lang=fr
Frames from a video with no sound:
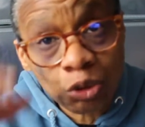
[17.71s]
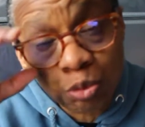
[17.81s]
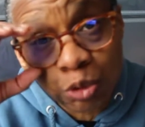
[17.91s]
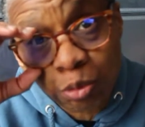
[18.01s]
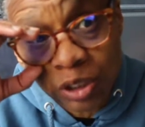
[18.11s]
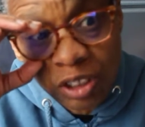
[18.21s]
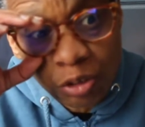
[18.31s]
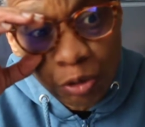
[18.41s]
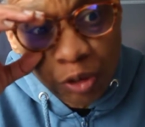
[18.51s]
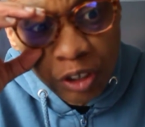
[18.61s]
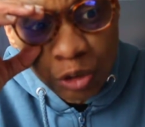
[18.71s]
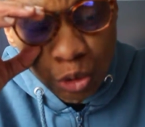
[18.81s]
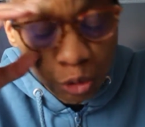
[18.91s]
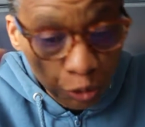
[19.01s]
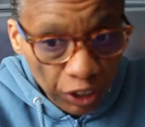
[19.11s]
tout le monde pointait le fait
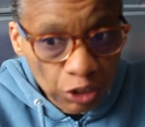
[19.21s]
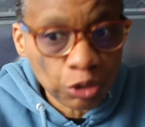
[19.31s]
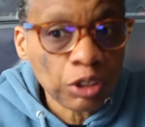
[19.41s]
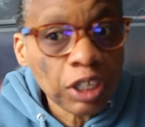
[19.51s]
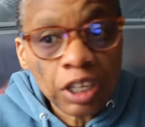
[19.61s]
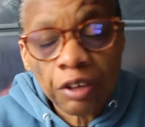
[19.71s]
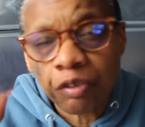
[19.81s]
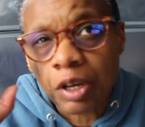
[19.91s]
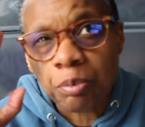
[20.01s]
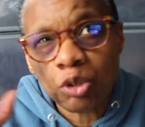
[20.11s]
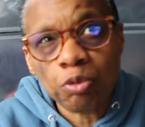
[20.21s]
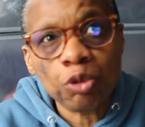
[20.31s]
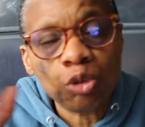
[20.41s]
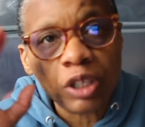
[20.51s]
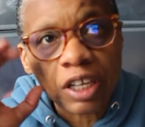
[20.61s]
sur le fait qu'il fallait absolument
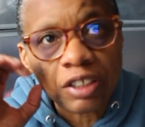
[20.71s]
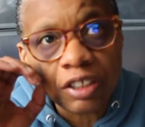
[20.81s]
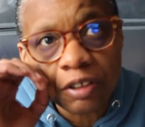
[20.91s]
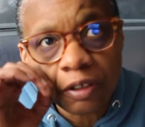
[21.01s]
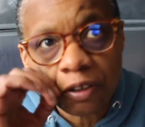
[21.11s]
regarder